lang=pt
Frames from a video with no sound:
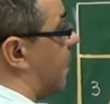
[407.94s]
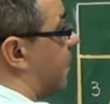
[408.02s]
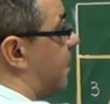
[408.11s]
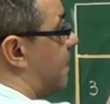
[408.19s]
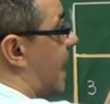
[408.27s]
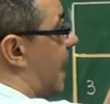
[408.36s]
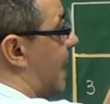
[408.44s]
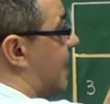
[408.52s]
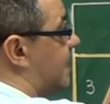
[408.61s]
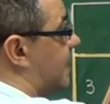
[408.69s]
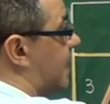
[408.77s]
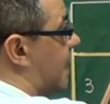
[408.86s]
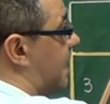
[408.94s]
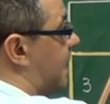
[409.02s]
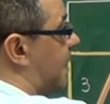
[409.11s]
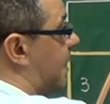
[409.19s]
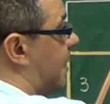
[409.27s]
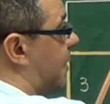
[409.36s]
chamar esse
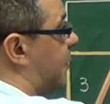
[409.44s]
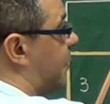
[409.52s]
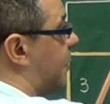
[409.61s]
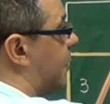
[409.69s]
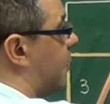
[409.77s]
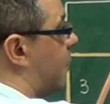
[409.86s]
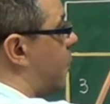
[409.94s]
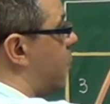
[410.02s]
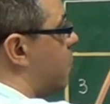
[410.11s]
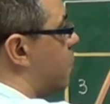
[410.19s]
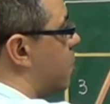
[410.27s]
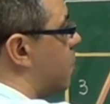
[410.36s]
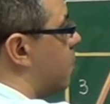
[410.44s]
tamanho aqui de 1, um,